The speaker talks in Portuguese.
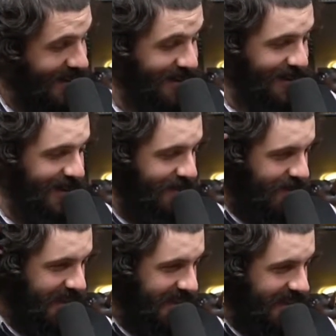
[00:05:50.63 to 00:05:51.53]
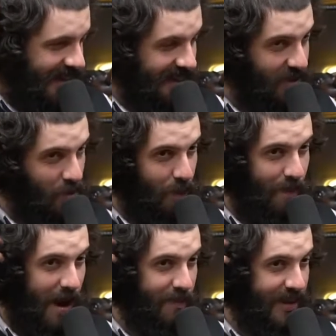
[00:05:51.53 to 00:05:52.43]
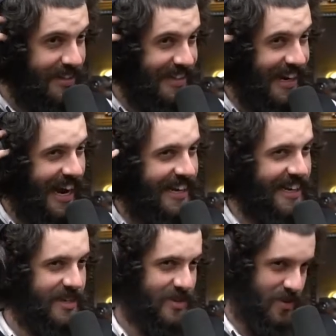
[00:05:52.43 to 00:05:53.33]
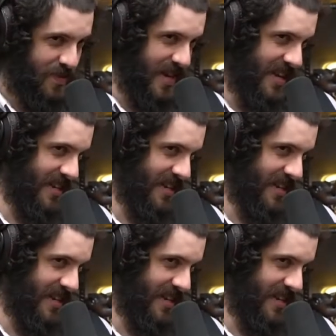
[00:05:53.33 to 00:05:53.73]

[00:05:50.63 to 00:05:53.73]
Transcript: quando eu ia imaginar que o papo ia chegar nisso?